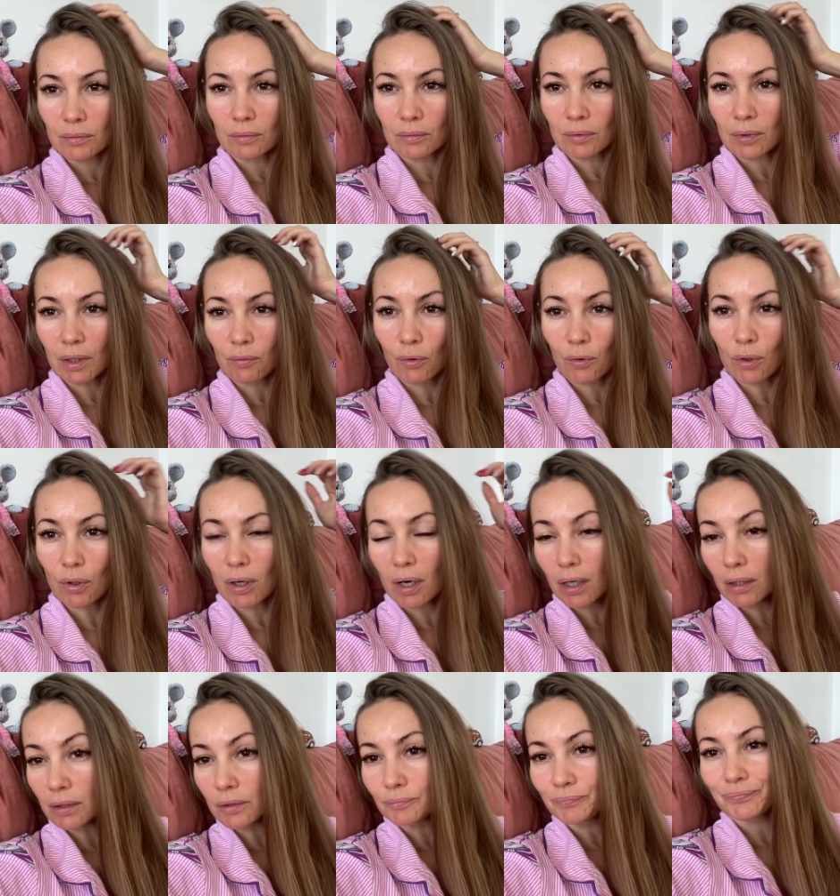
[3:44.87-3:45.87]
кого
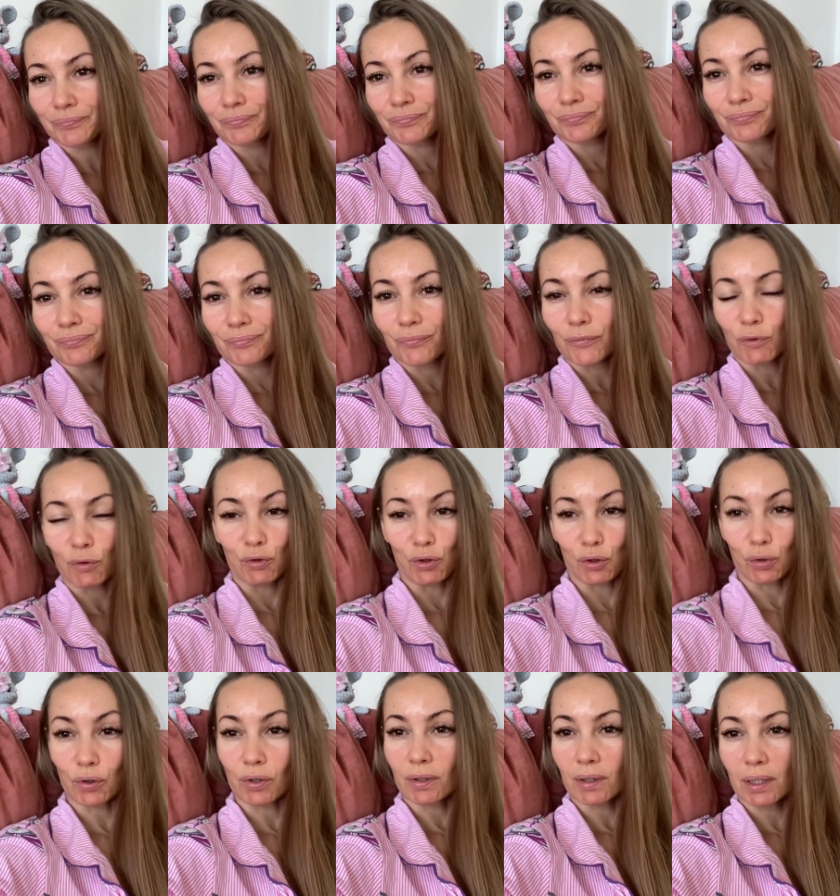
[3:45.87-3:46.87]
как.
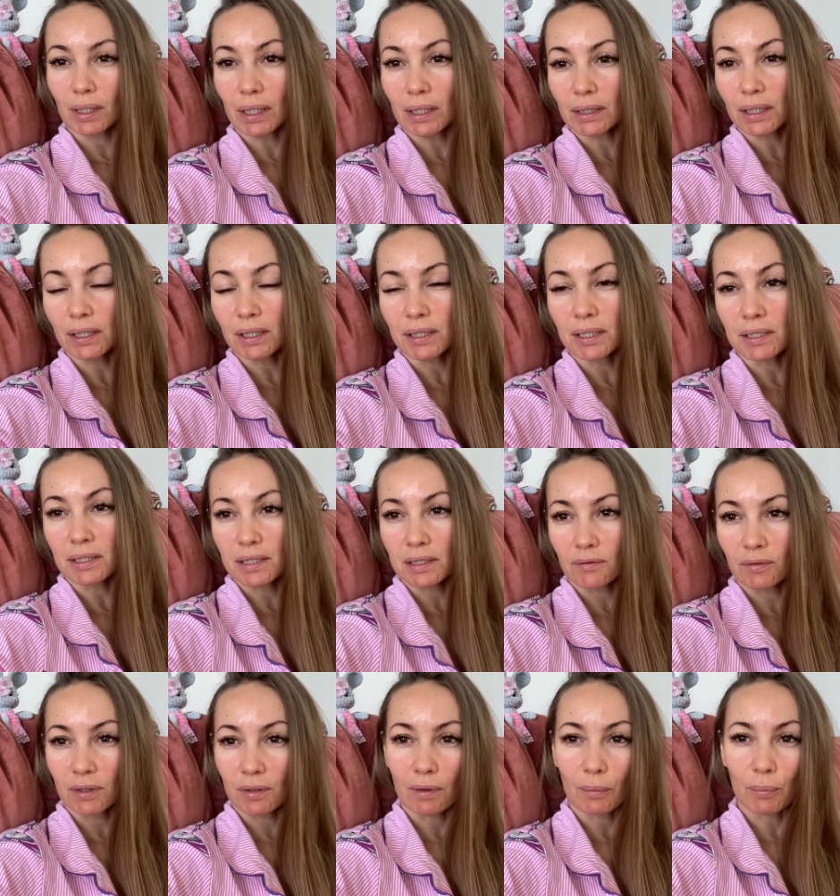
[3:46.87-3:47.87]
Все, наверное, это
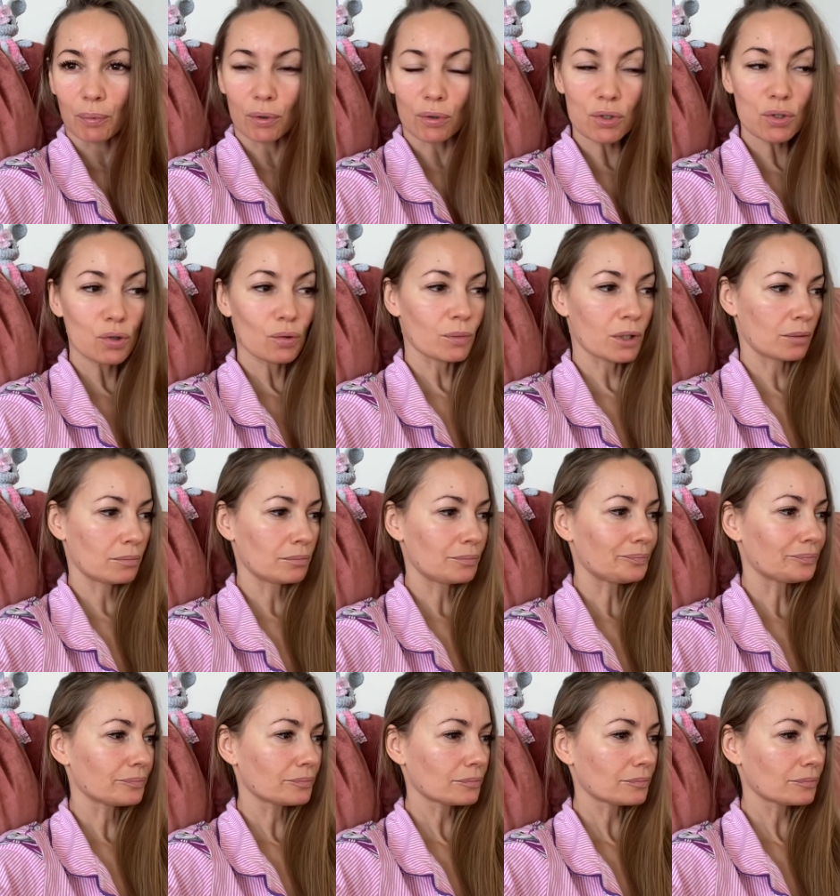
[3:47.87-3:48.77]
единственный вопрос у меня.